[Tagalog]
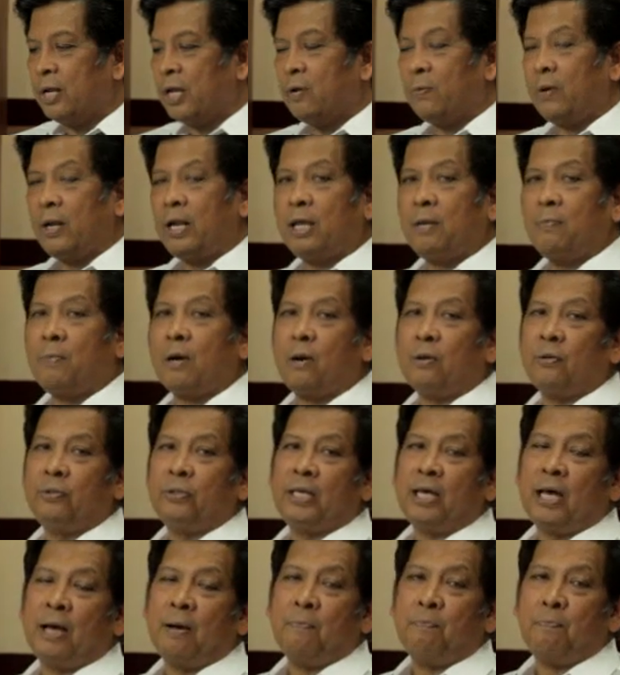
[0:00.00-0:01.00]
ay wala iba
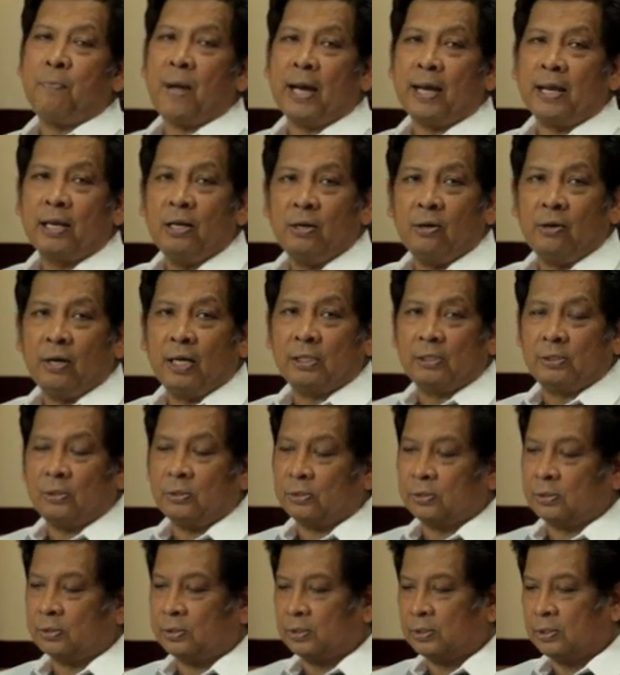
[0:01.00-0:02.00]
kundi ang Panginoong
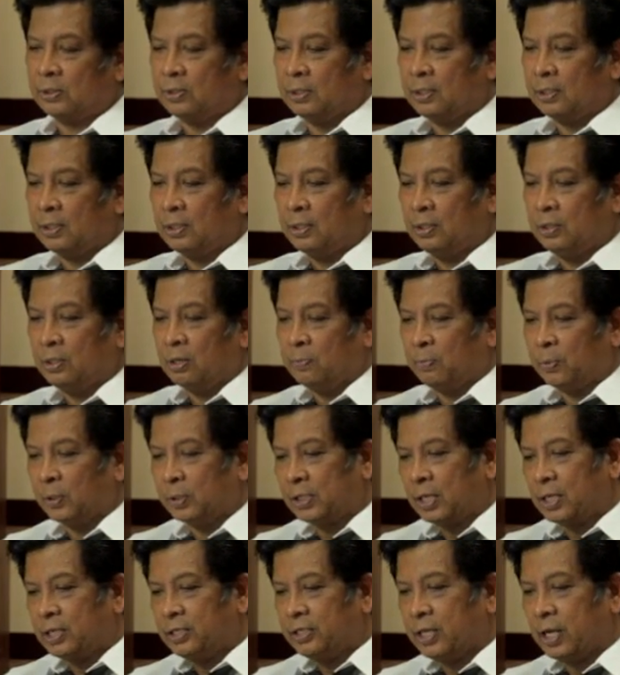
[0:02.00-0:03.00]
Jesus. Doon po
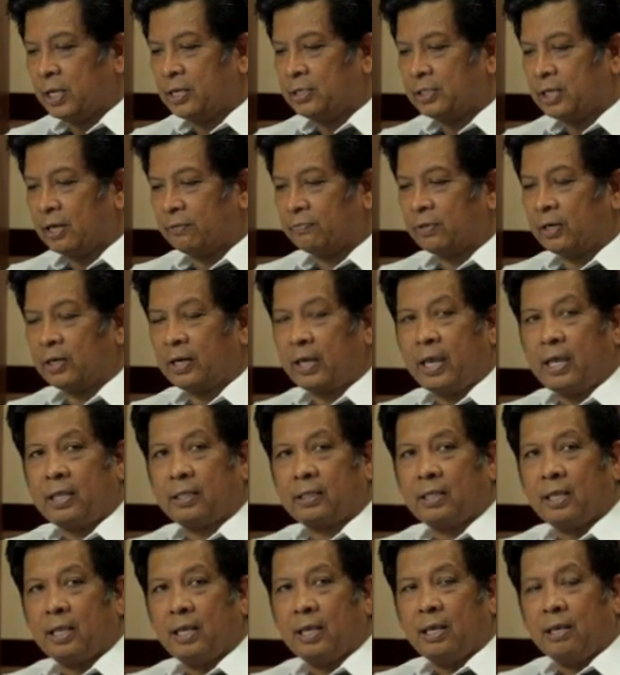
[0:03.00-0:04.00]
sa John chapter
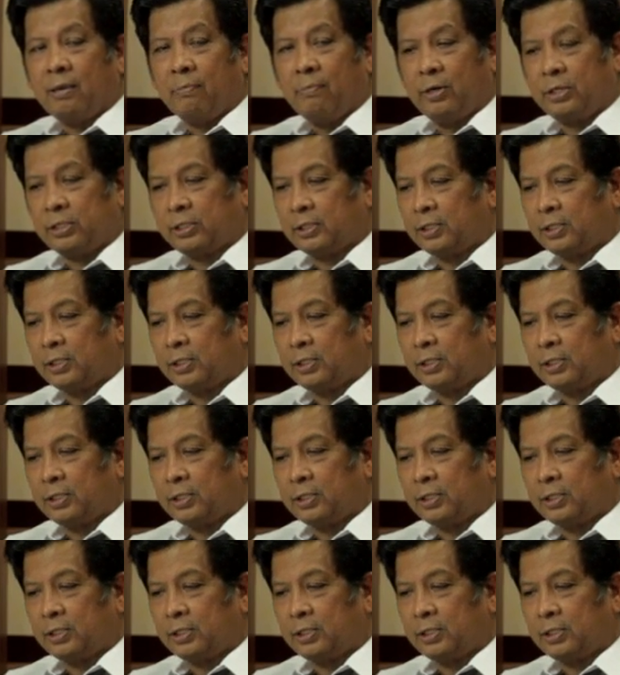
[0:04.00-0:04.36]
8, verse